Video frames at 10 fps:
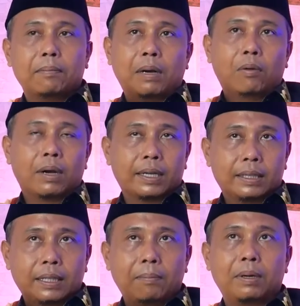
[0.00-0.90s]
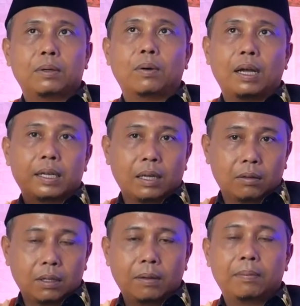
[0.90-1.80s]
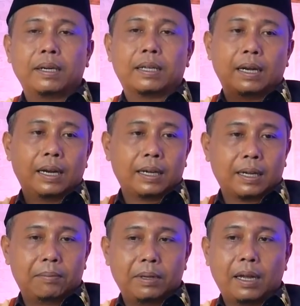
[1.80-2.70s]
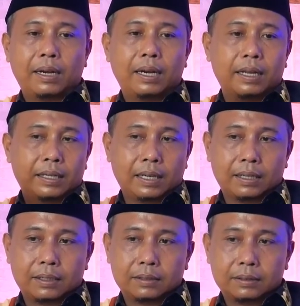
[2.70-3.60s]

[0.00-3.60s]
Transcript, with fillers: bahwa kita berdoa, ya Allah berikanlah kami anak yang